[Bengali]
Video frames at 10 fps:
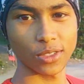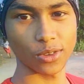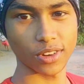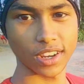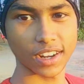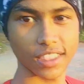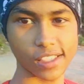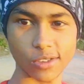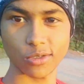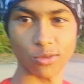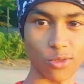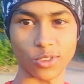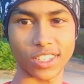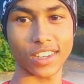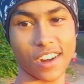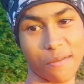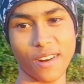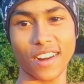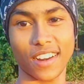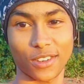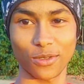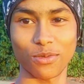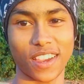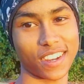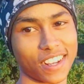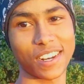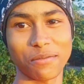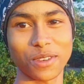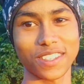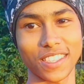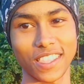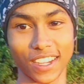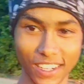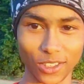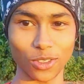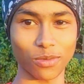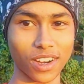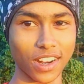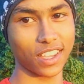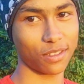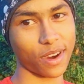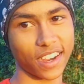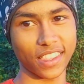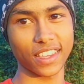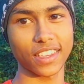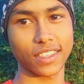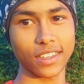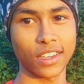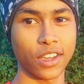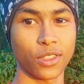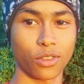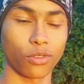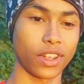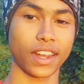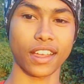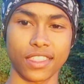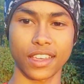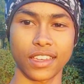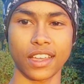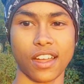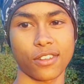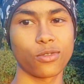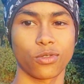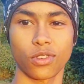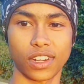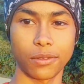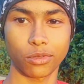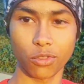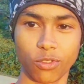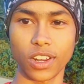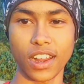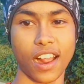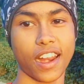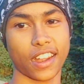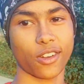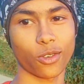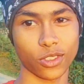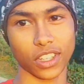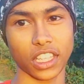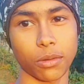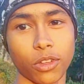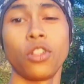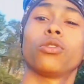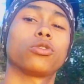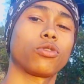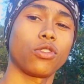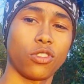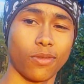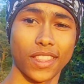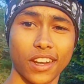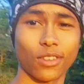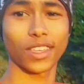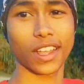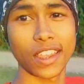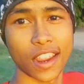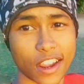তো এরা দেখছো শ্যুট করছে আমার শুধু একটা ক্লিপ করেছি দেখলে তো তোমরা এই যে ভাইটা দেখিয়েছে তো এখান থেকে আর দুটো ক্লিপ শ্যুট করে আর একটা অন্য জায়গায় যাবো তো চলো তোমাদেরকেও দেখাই